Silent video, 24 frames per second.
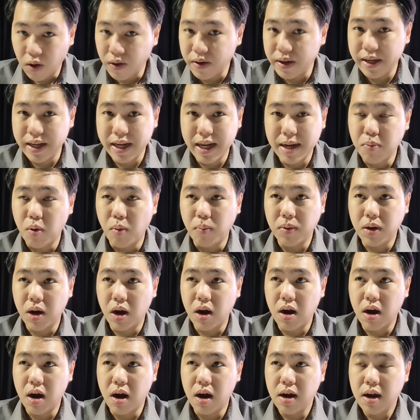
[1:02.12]
ตอนนี้เนี่ยผม
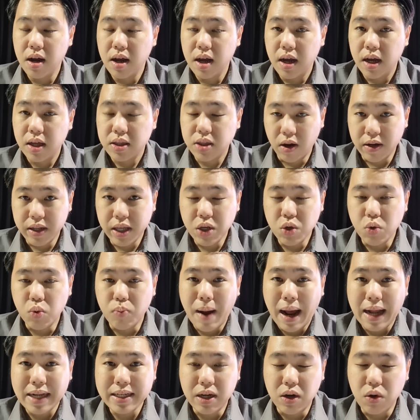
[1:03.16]
ก็ตอนที่อ
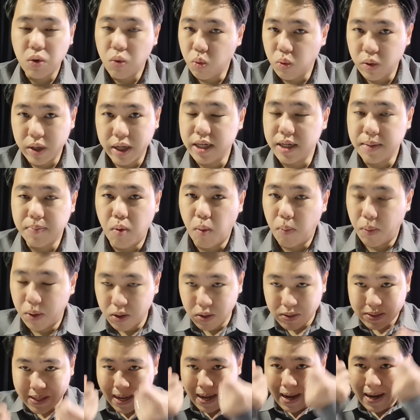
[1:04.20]
ยู่บ้านกับลูกนี่คือผม
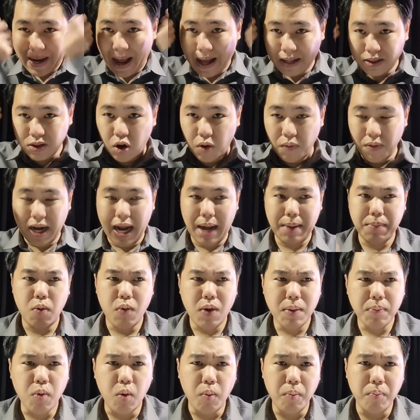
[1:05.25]
ก็ต้องใส่หน้ากากตลอดเวลาเพ
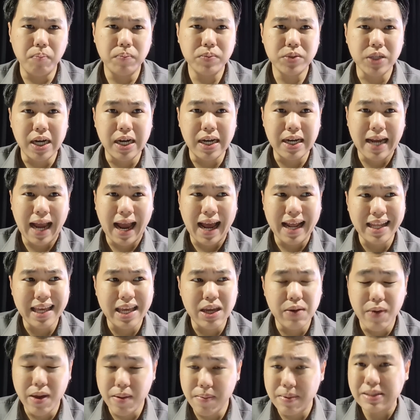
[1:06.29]
ราะว่าผมเจองาน
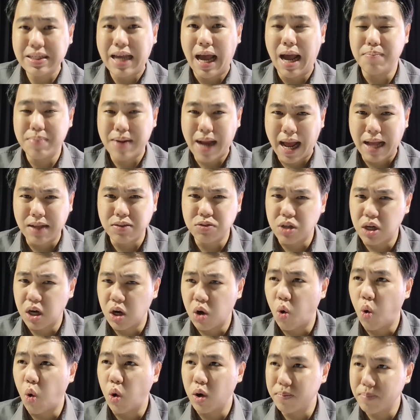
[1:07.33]
อีเวนต์ไปสามงานเจอ
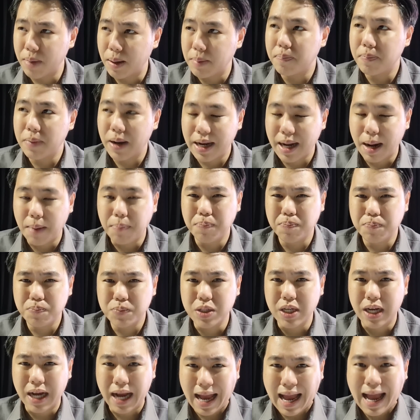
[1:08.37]
คนแบบระดับ
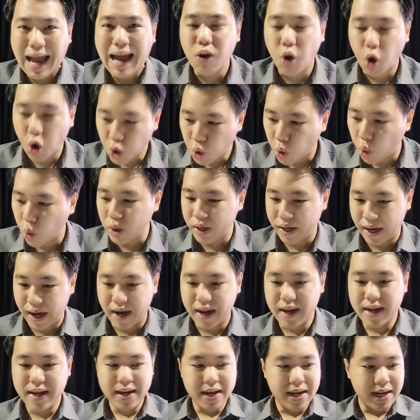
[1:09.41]
ถึงห้าร้อยคน
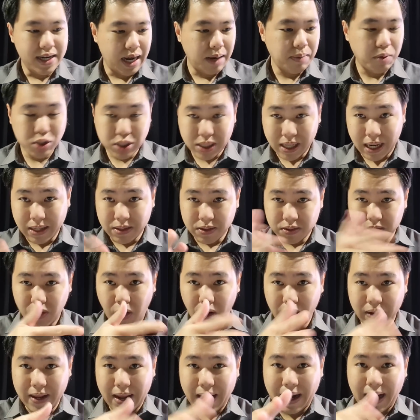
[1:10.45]
น่ะนะเพราะฉะนั้นต
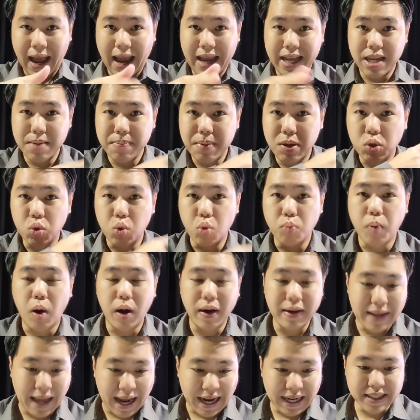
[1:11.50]
อนนี้ใครที่ไปดูบ
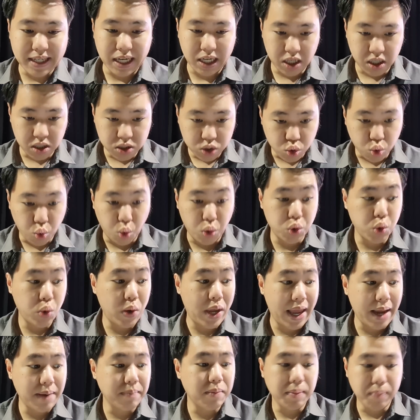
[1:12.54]
อลแดงเดือดก็ตรวจตั
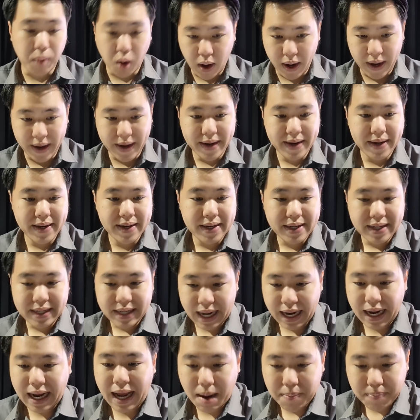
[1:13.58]
วเองบ่อ
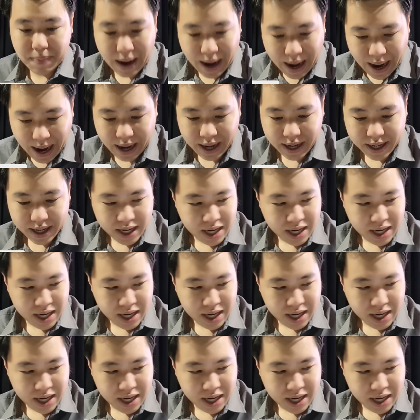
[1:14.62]
ยๆนะครับอ่ะ